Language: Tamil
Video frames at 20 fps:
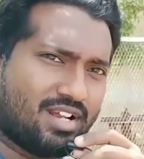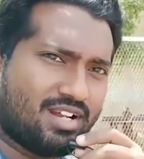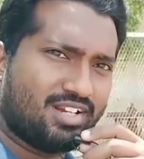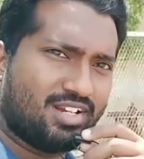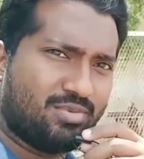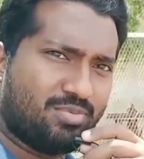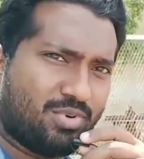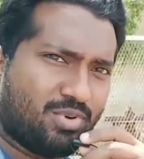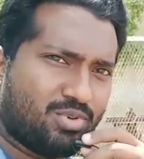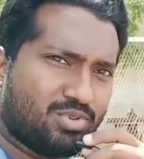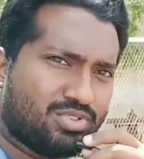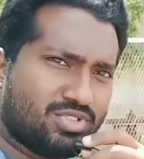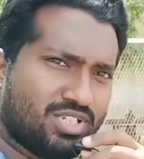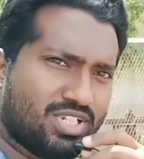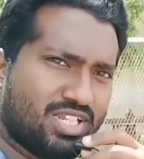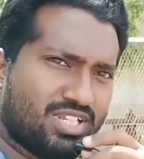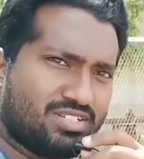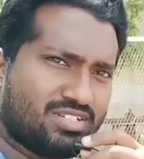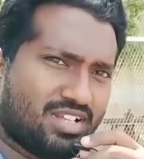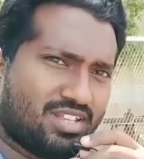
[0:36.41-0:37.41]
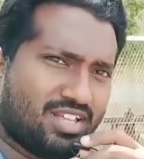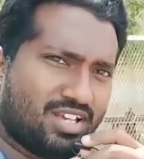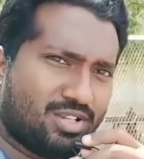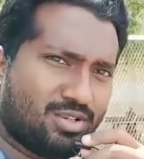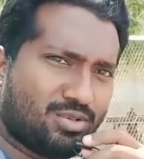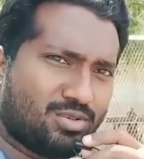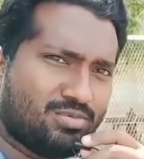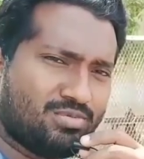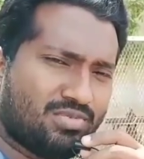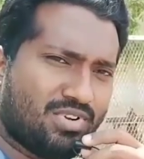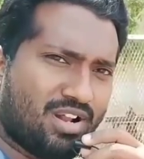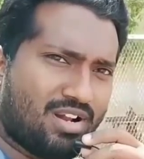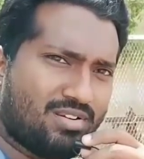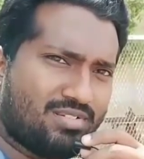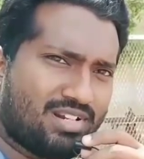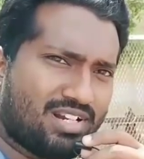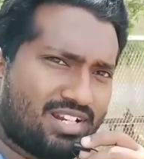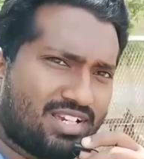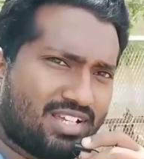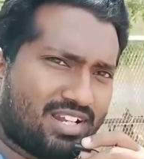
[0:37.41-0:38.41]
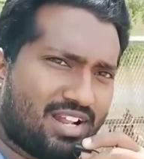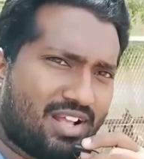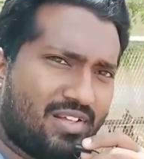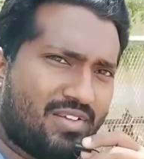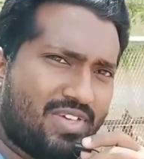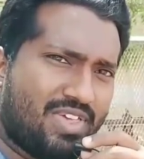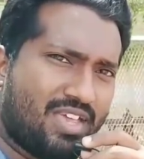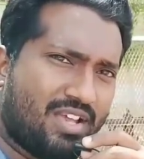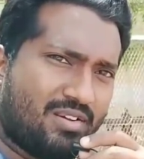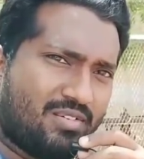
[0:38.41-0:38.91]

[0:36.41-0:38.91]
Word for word: கண்டிப்பாக கொஸ்டின் ஈஸியாக தான் இருக்கும் நானும் நினைக்கிறேன்